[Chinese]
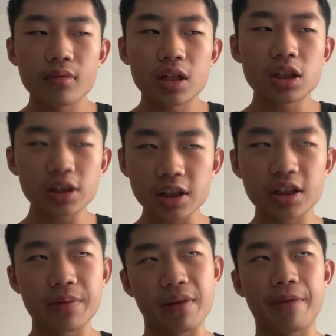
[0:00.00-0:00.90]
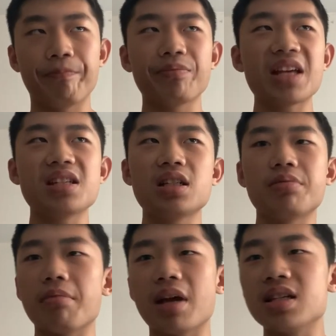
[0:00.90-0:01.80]
事实证明，那期视
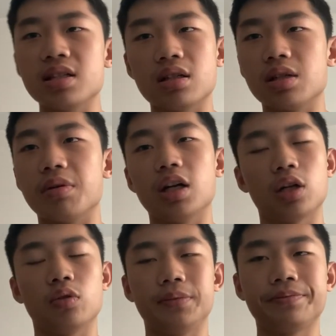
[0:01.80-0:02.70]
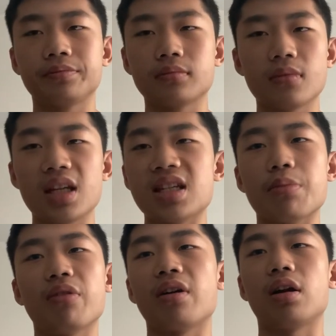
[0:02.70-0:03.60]
频没形成什么热度，一千
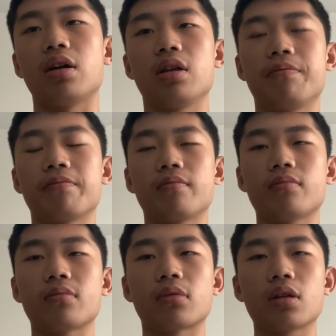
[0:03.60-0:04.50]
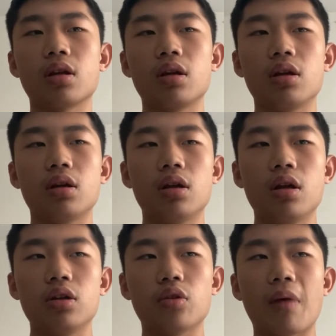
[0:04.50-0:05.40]
播放量而已，
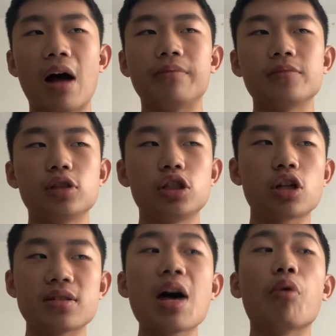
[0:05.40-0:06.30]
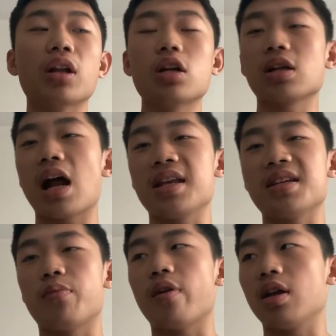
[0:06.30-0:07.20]
懂吧？至少在我当时看一
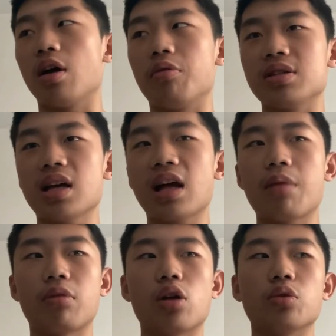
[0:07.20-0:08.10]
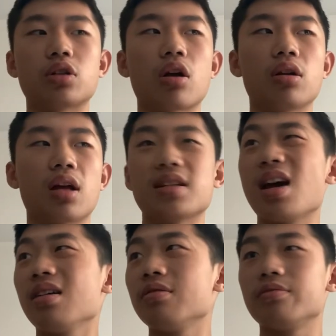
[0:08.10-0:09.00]
千播放量，我现在看不知道多少，两
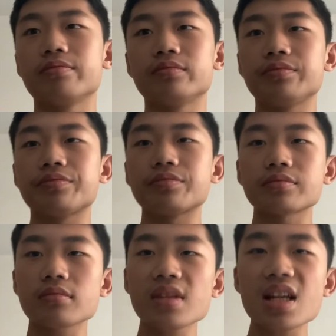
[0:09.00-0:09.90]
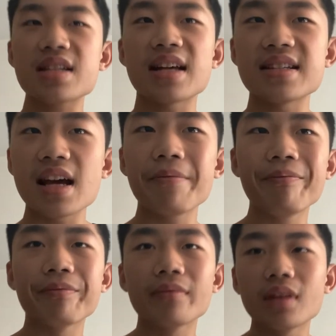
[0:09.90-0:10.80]
千、三千，
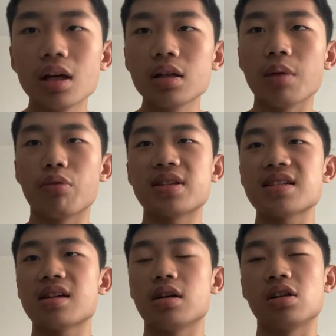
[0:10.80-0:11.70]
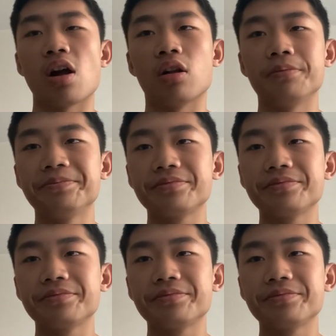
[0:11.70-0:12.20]
也不过三千人知道。